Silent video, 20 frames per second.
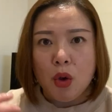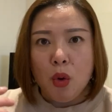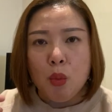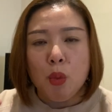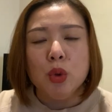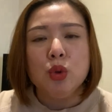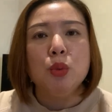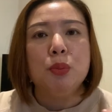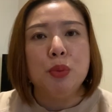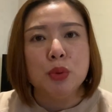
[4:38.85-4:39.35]

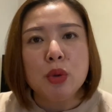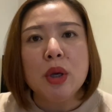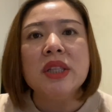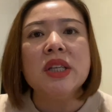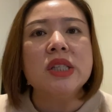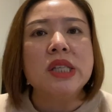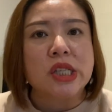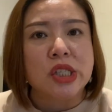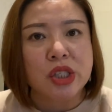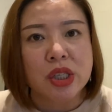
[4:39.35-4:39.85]
我就不断
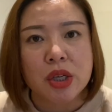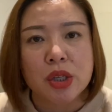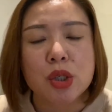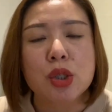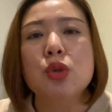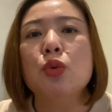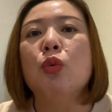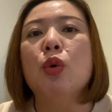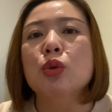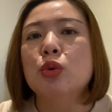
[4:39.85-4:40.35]
的在审
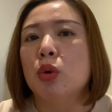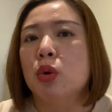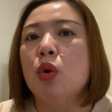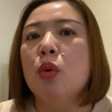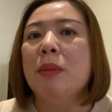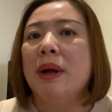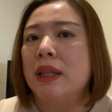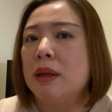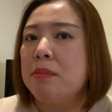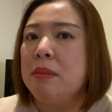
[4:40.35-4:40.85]
视我所购
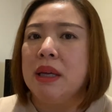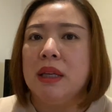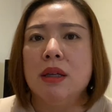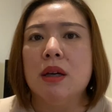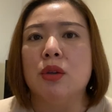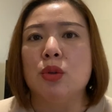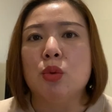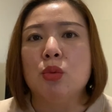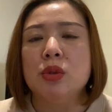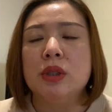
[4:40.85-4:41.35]
买的每一
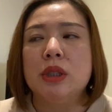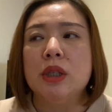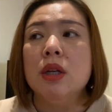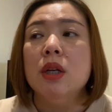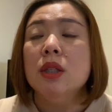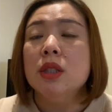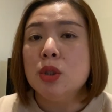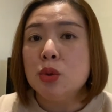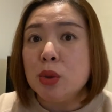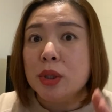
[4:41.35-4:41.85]
样东西，
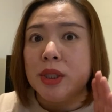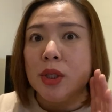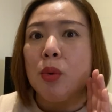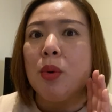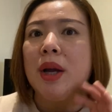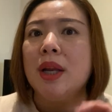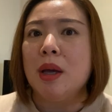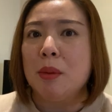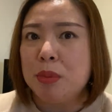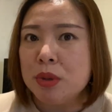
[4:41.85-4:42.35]
其实最近
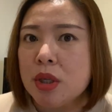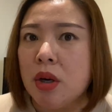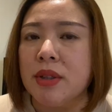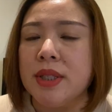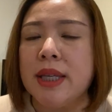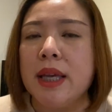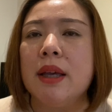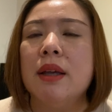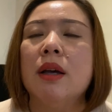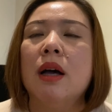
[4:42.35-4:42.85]
花了也不少
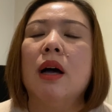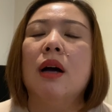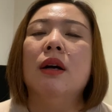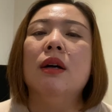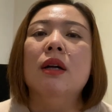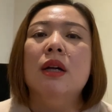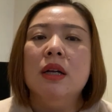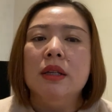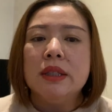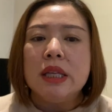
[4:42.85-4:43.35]
钱啊，
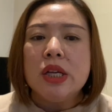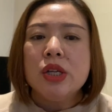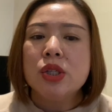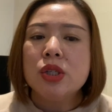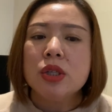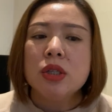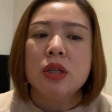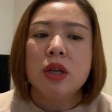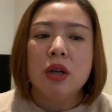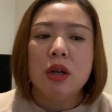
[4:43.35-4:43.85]
但
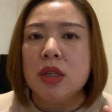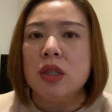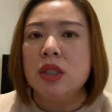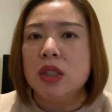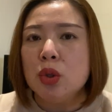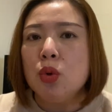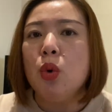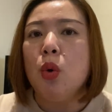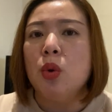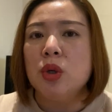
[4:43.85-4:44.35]
是呢，那
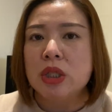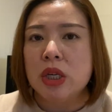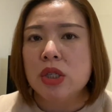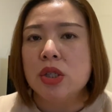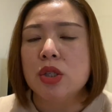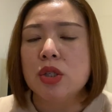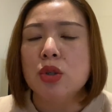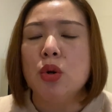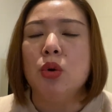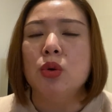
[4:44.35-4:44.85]
经过我审
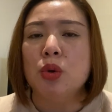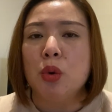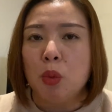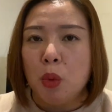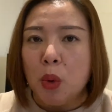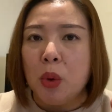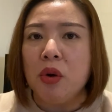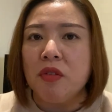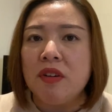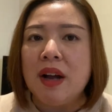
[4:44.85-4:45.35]
视之后呢，
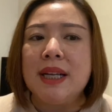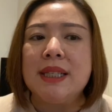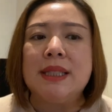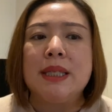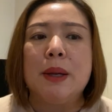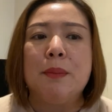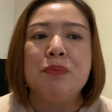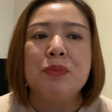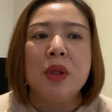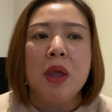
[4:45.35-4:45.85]
我会发
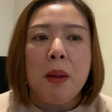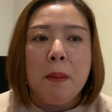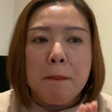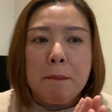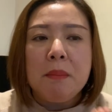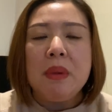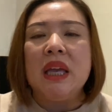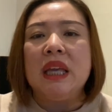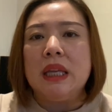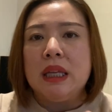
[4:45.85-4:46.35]
现
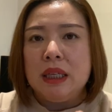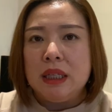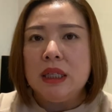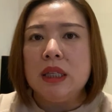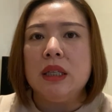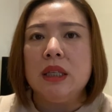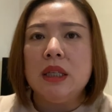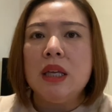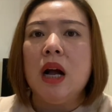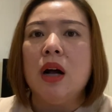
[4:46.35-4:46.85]
每
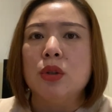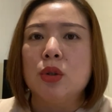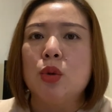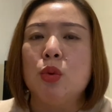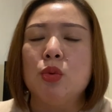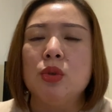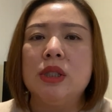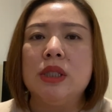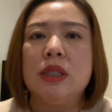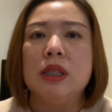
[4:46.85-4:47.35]
一样
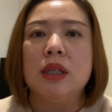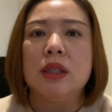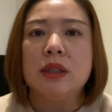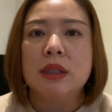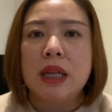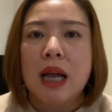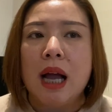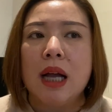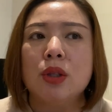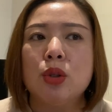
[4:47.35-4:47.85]
东西
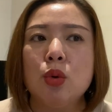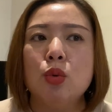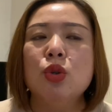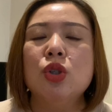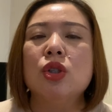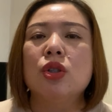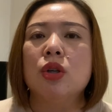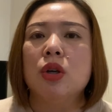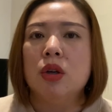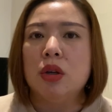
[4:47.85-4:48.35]
它都
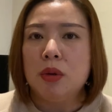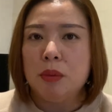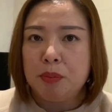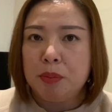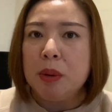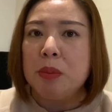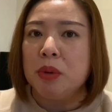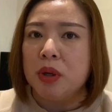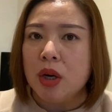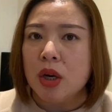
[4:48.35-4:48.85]
是
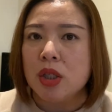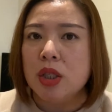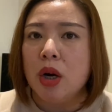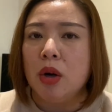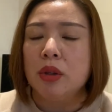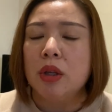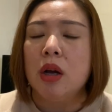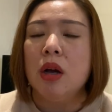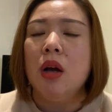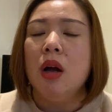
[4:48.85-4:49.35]
必不可
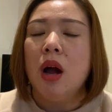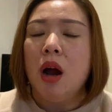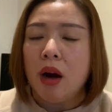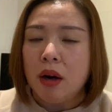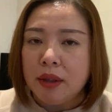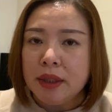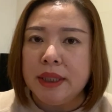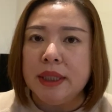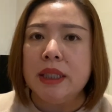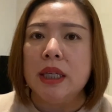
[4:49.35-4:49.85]
少的，
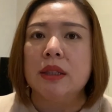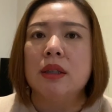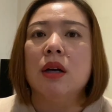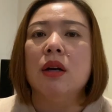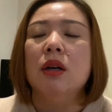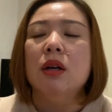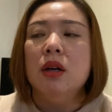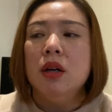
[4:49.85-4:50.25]
而且呢，